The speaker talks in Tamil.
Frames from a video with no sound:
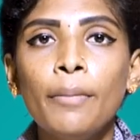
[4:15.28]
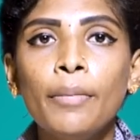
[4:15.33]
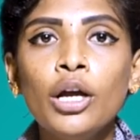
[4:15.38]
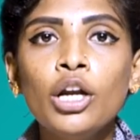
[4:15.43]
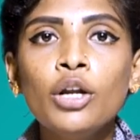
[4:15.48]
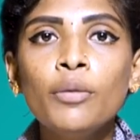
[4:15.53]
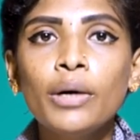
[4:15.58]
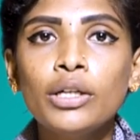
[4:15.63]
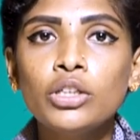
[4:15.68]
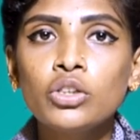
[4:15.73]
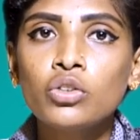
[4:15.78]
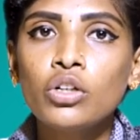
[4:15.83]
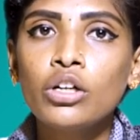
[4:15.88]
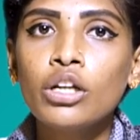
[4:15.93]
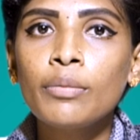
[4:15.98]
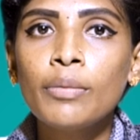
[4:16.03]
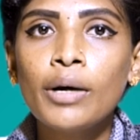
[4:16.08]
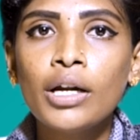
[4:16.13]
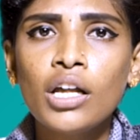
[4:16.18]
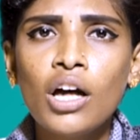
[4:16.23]
மேலும் அது
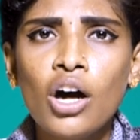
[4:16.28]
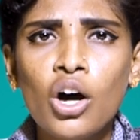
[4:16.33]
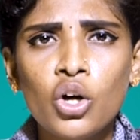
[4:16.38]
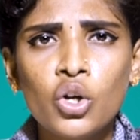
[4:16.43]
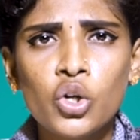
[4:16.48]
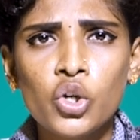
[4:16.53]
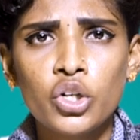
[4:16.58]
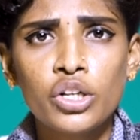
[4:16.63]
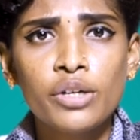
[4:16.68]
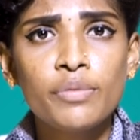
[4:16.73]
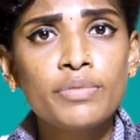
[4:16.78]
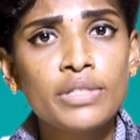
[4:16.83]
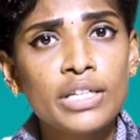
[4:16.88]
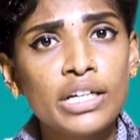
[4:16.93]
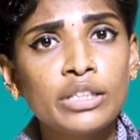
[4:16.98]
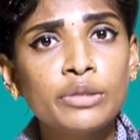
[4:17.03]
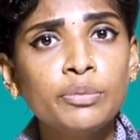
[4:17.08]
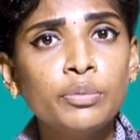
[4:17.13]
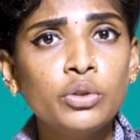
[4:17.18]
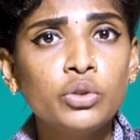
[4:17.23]
தொடர்பான ஆரோக்கியம்
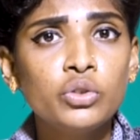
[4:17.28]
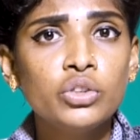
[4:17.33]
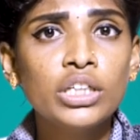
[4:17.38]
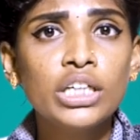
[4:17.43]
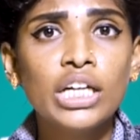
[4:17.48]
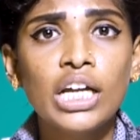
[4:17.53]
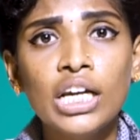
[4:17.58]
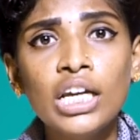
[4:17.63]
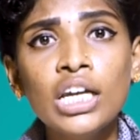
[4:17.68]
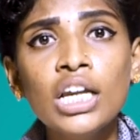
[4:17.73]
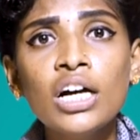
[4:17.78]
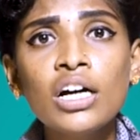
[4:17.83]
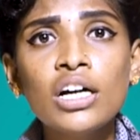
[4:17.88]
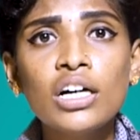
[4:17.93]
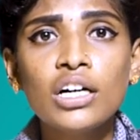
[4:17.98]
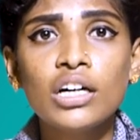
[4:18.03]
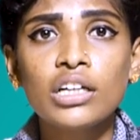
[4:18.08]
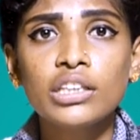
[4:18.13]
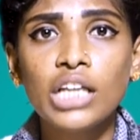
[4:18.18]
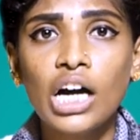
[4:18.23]
செக்ஸ் போன்ற எல்லா
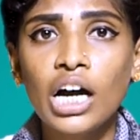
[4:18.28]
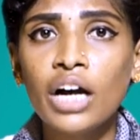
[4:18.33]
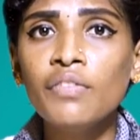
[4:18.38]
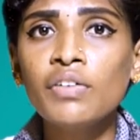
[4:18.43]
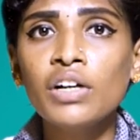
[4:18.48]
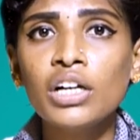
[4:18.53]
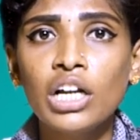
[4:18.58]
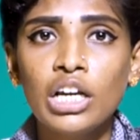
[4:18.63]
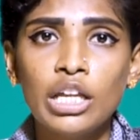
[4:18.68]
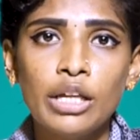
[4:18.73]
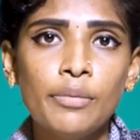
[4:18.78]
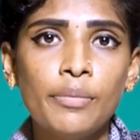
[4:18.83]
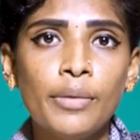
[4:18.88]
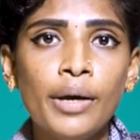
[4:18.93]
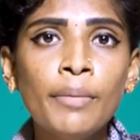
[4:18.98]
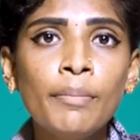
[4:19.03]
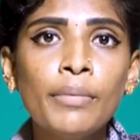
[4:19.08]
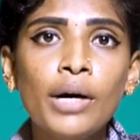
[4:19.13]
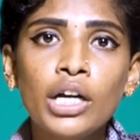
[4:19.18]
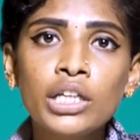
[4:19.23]

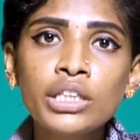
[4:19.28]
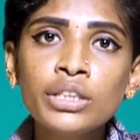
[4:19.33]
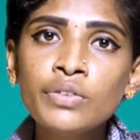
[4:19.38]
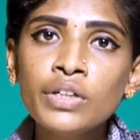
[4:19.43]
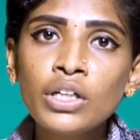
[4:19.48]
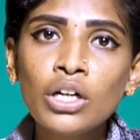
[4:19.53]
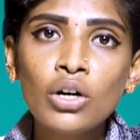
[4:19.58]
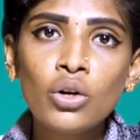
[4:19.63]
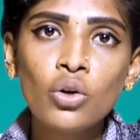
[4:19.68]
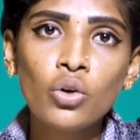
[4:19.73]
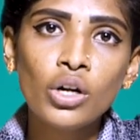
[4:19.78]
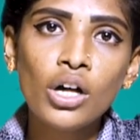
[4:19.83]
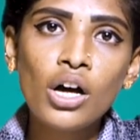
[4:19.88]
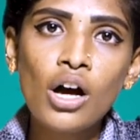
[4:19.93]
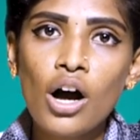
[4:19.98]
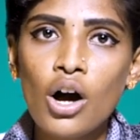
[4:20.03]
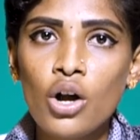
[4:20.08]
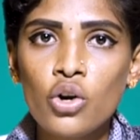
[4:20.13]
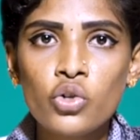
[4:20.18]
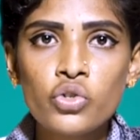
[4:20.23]
தகவல்களையுமே மருத்துவர்களோட
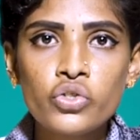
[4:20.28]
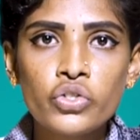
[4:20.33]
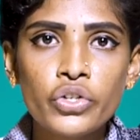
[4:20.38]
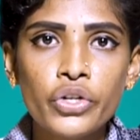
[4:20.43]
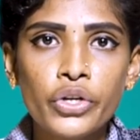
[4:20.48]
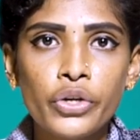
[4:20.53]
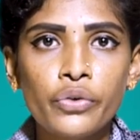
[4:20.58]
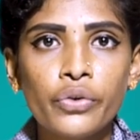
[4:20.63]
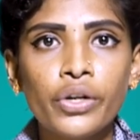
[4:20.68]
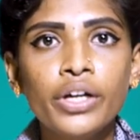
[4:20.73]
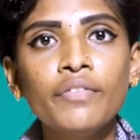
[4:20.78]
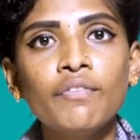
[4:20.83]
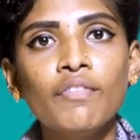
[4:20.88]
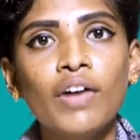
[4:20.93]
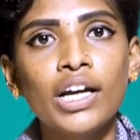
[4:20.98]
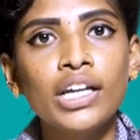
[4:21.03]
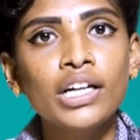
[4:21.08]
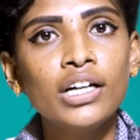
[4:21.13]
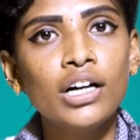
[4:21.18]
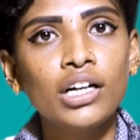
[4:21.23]
ஆலோசனையுடன்
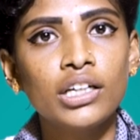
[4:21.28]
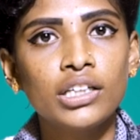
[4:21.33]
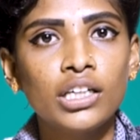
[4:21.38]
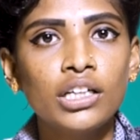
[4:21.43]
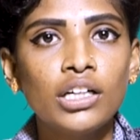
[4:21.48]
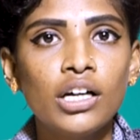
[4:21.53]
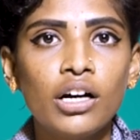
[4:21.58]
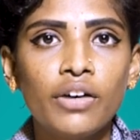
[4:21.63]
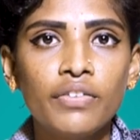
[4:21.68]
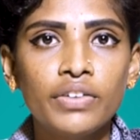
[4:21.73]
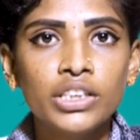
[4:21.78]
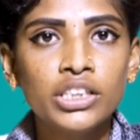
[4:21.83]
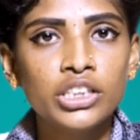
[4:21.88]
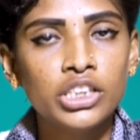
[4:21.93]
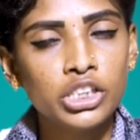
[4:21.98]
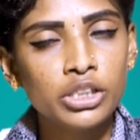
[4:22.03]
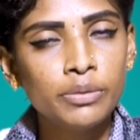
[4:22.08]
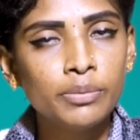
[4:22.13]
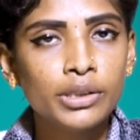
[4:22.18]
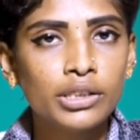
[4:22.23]
வழிகாட்ட நாங்கள்
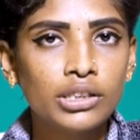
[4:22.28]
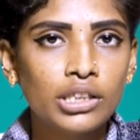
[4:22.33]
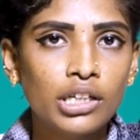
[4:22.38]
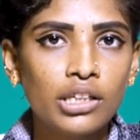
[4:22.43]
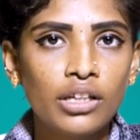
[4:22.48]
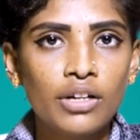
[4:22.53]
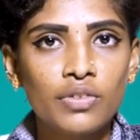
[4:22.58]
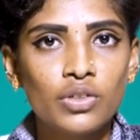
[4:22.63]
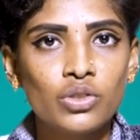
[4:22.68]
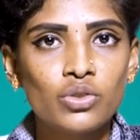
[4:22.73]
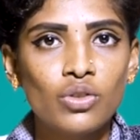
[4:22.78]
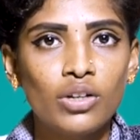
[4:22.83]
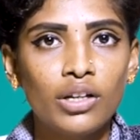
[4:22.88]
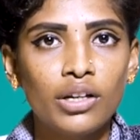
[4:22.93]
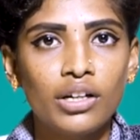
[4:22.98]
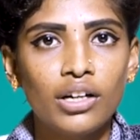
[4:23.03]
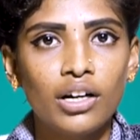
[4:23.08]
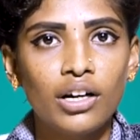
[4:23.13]
வந்து திட்டமிட்டிருக்கிறதா அவங்க சொல்லியிருக்காங்க